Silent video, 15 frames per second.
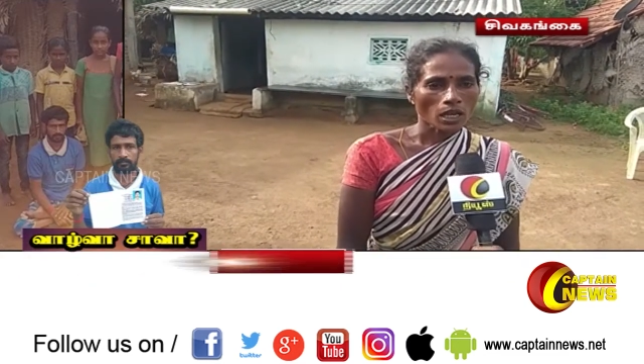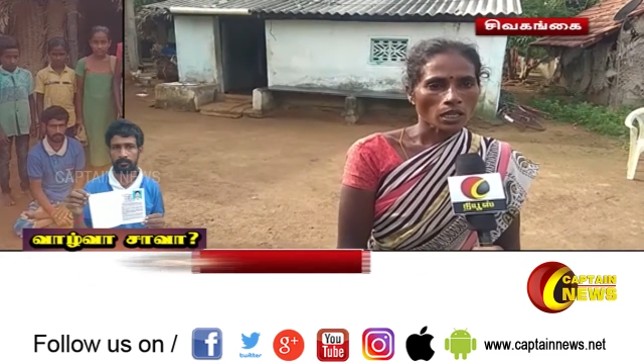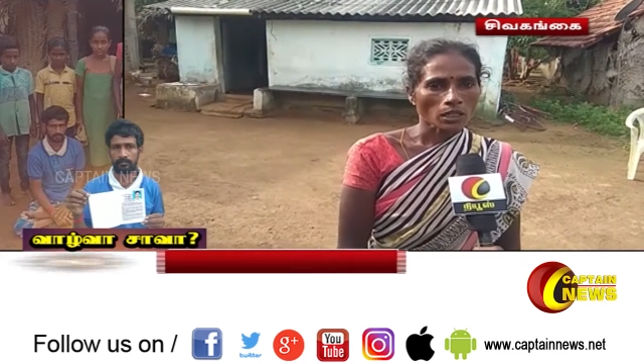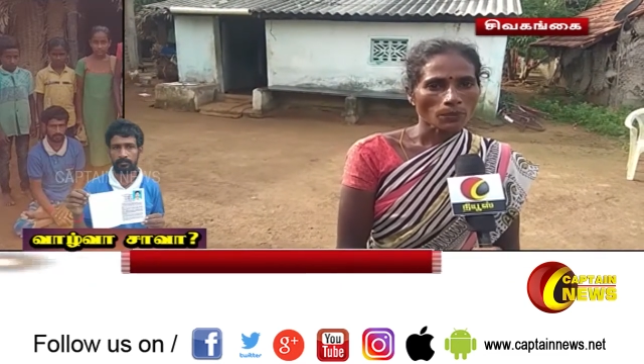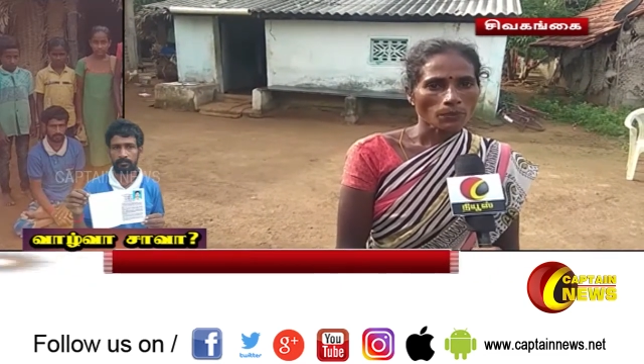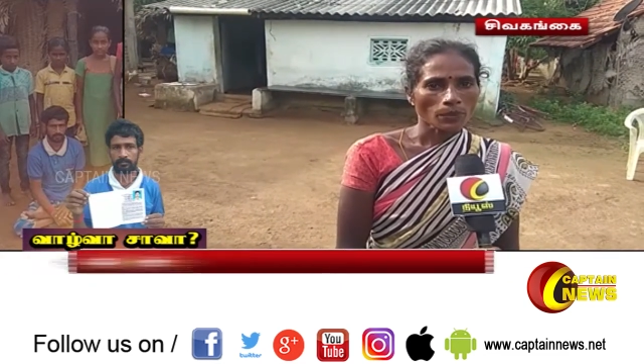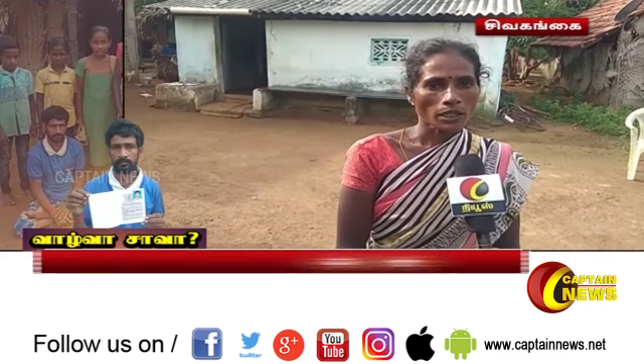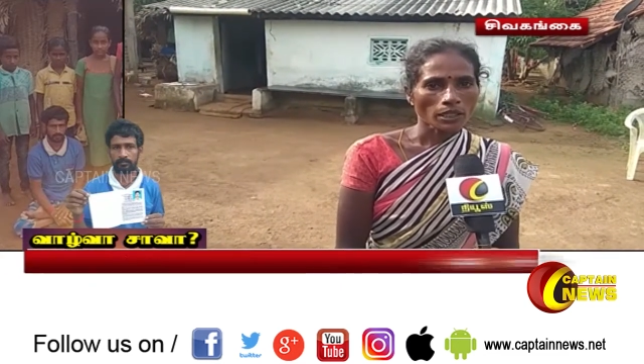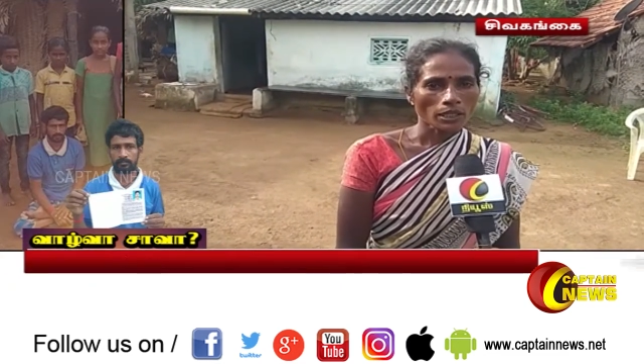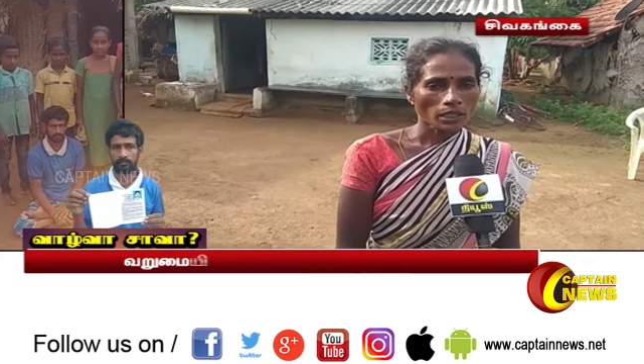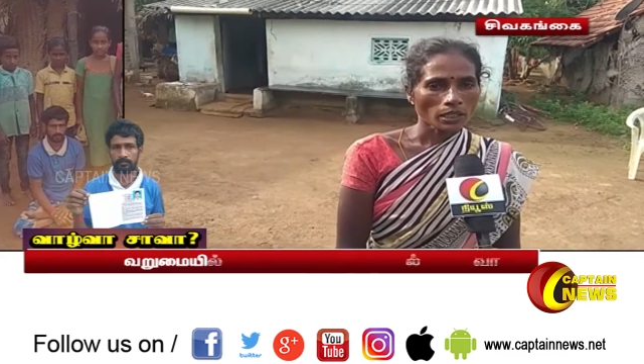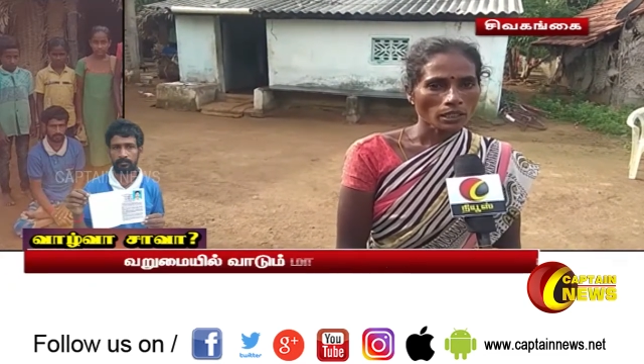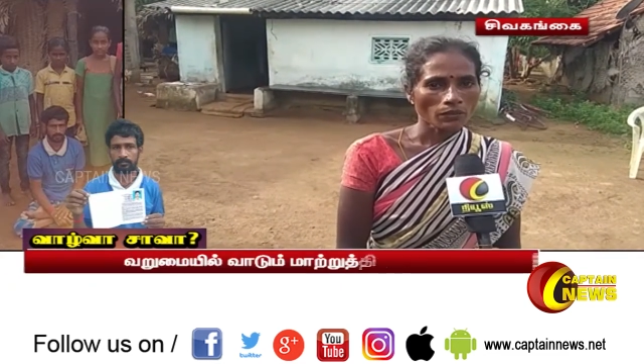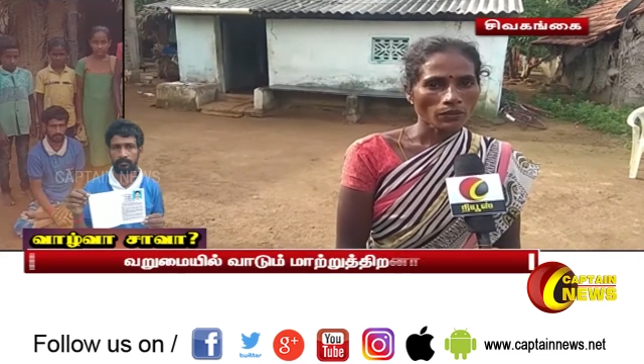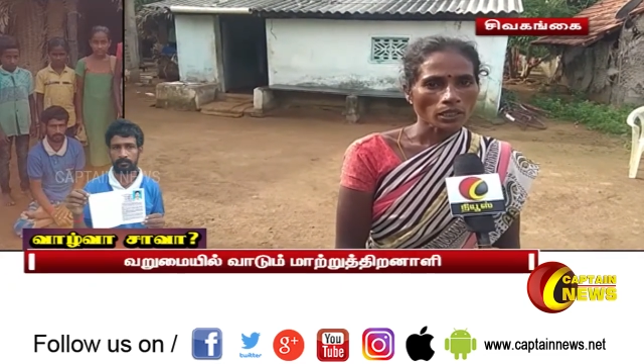அந்த
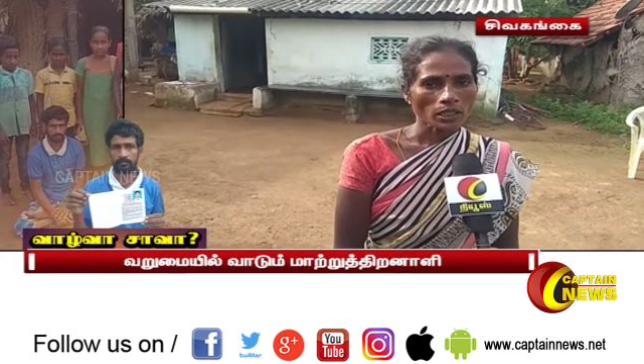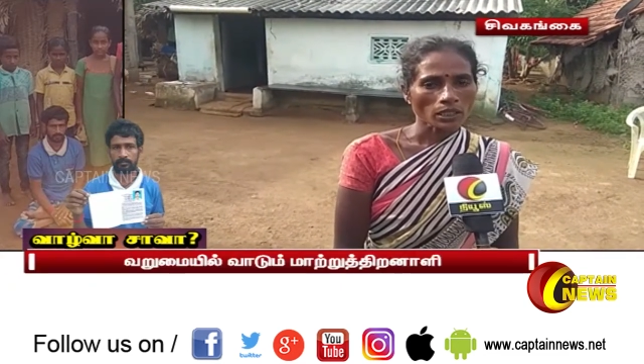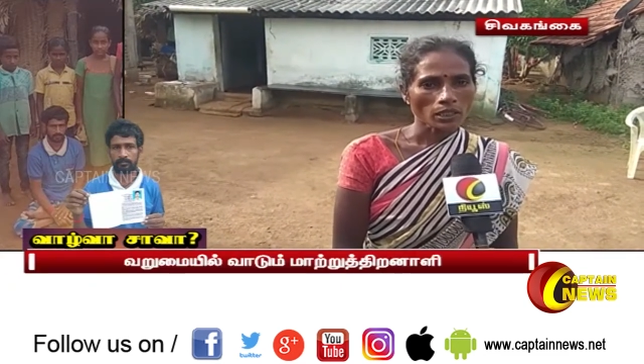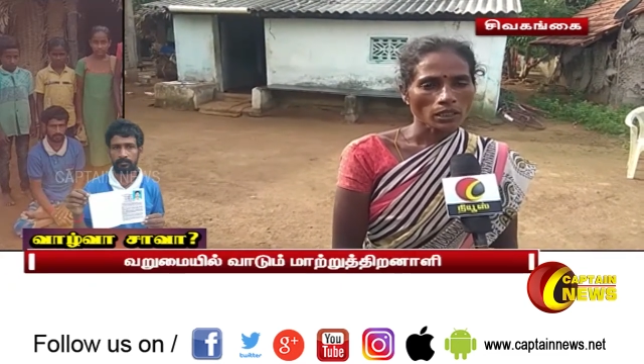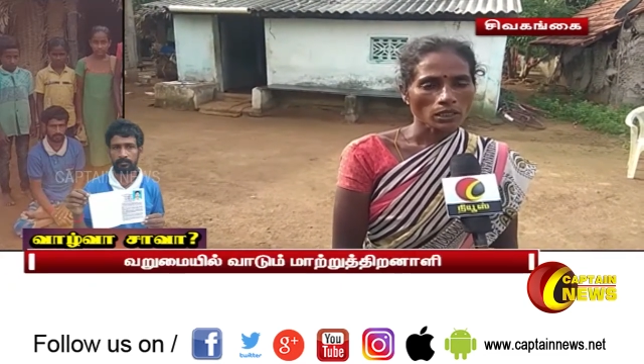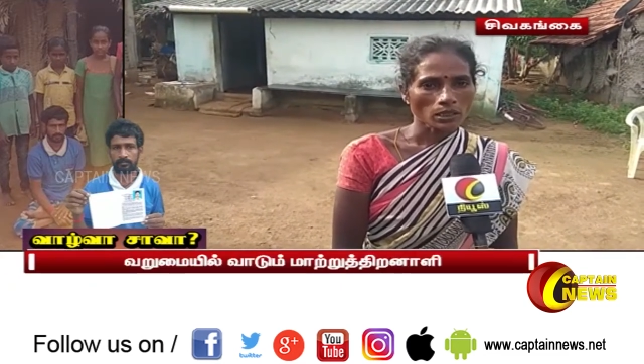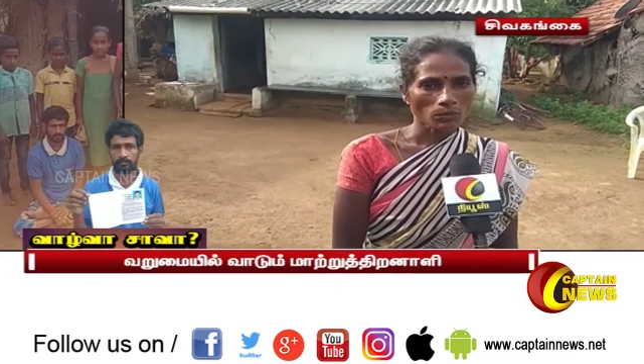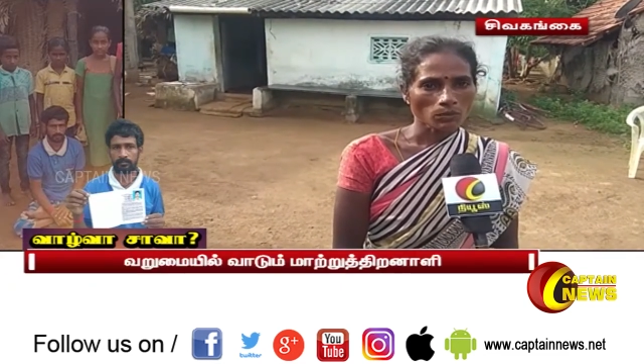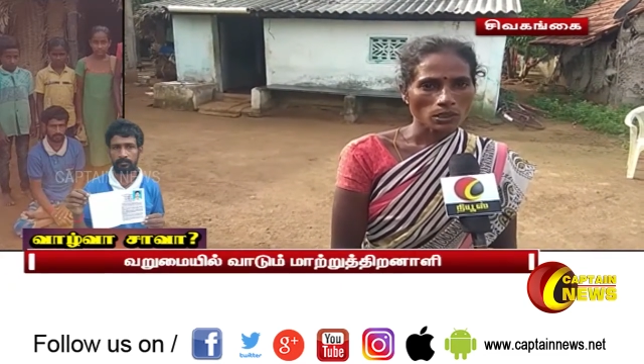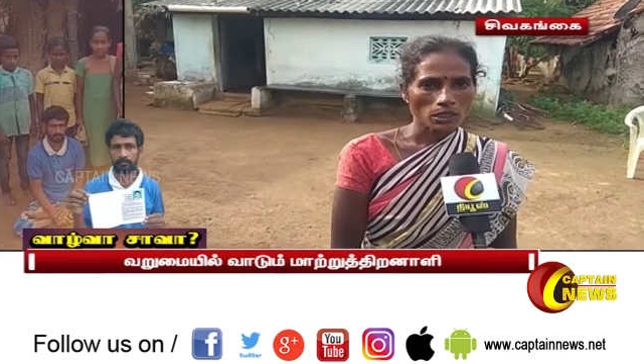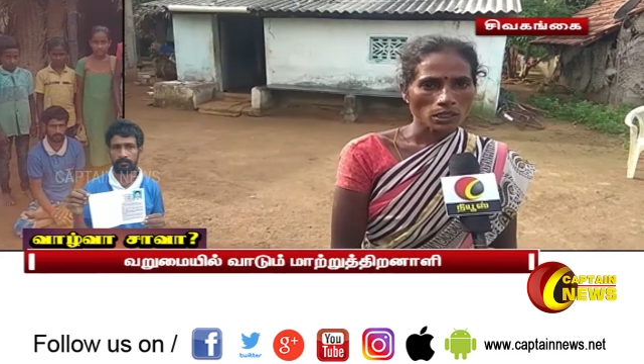பிள்ளைங்களையும் வளர்க்க எனக்கு ரொம்ப